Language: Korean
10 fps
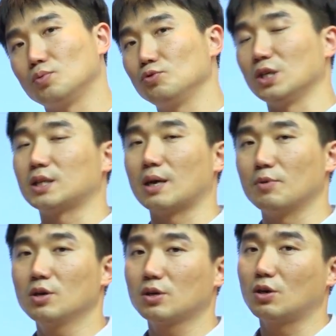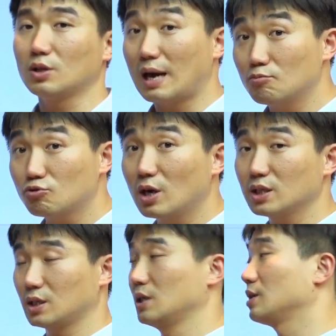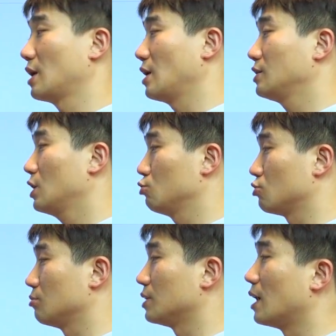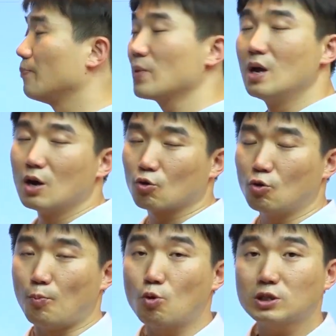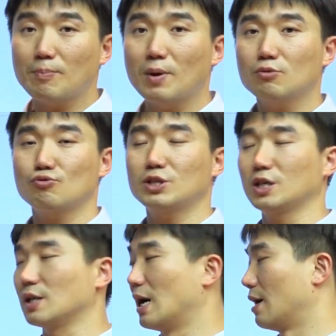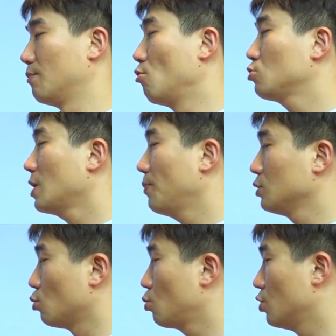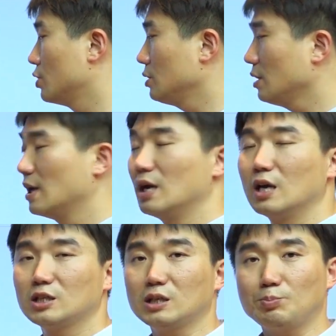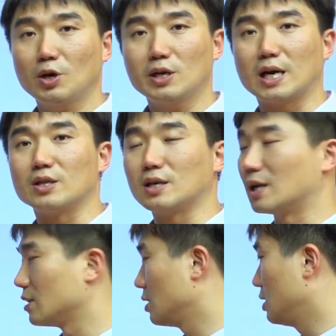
부분이 있다면 그건 함수화시키는 게 굉장히 좋습니다. 그리고 복잡한 수식이나 복잡한 조건은 식별이 가능한